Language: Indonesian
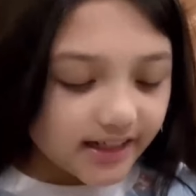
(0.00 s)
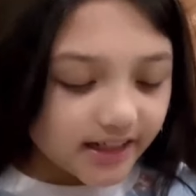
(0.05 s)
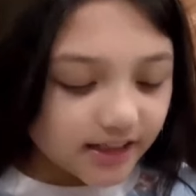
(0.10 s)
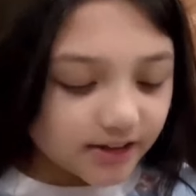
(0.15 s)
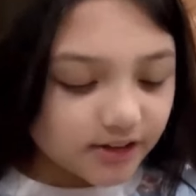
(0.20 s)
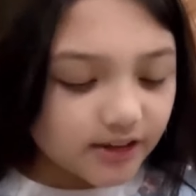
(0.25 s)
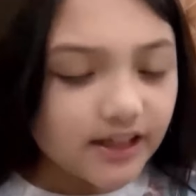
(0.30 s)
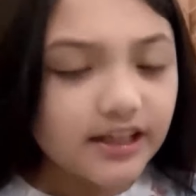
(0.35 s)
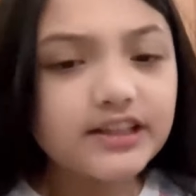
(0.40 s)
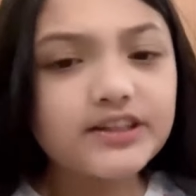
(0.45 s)

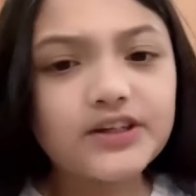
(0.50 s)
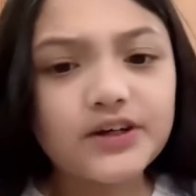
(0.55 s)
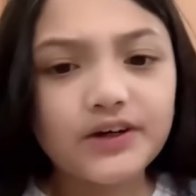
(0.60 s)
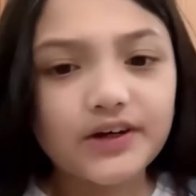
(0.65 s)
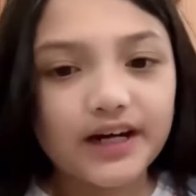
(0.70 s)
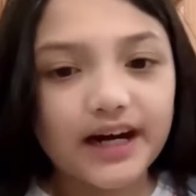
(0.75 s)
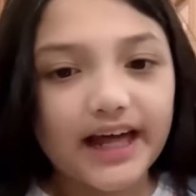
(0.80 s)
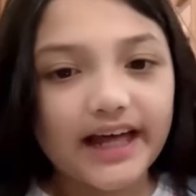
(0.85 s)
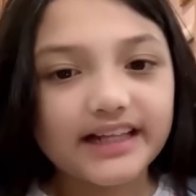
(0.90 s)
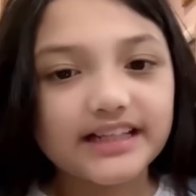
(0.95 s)
Satria
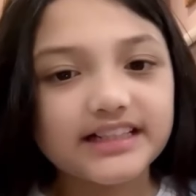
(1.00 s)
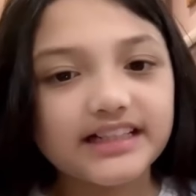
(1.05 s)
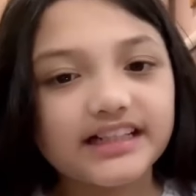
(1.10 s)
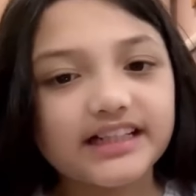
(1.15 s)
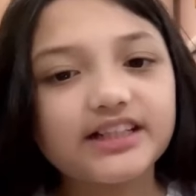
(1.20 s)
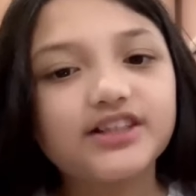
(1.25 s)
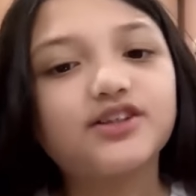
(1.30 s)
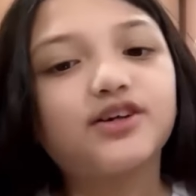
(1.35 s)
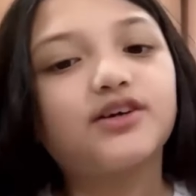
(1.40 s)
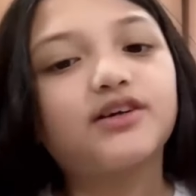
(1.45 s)
Ananta di
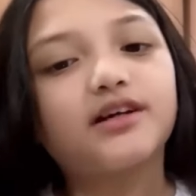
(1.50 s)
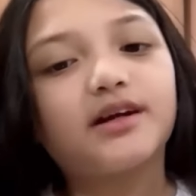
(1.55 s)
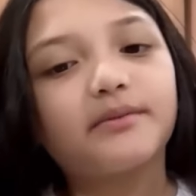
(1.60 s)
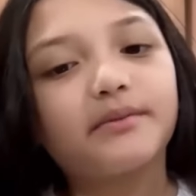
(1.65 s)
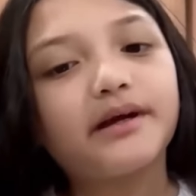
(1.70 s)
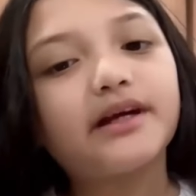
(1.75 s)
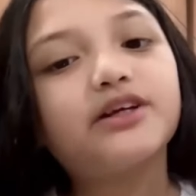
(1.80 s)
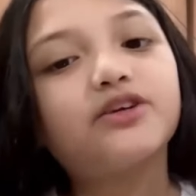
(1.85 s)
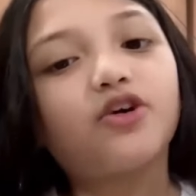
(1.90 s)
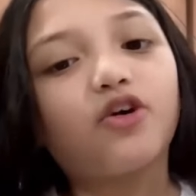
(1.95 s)
story
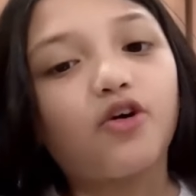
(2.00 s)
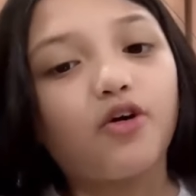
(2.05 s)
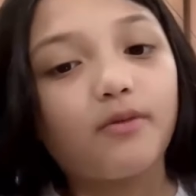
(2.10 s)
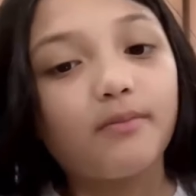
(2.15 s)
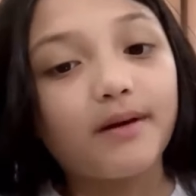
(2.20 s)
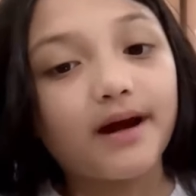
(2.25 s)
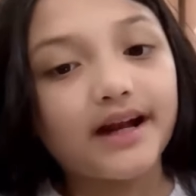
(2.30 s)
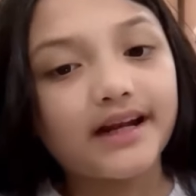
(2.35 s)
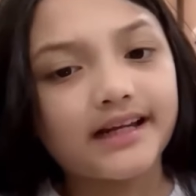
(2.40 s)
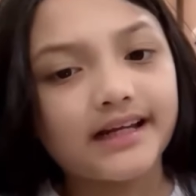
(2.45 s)
TikToknya,
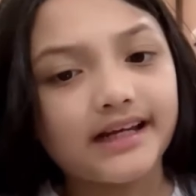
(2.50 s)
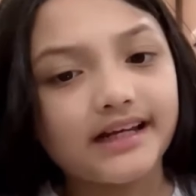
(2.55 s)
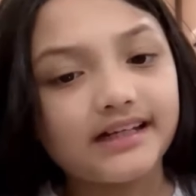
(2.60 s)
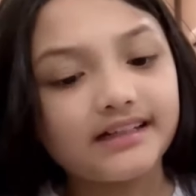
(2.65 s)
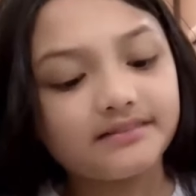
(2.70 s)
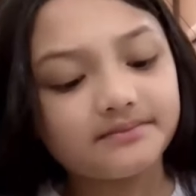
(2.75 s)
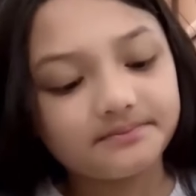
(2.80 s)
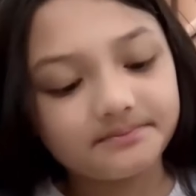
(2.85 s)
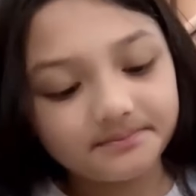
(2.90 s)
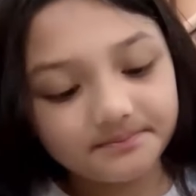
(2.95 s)
imbuh
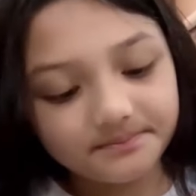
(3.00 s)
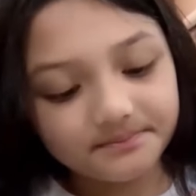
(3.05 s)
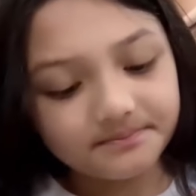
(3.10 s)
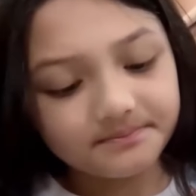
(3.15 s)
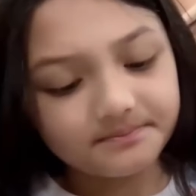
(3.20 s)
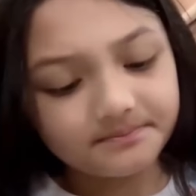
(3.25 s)
netizen.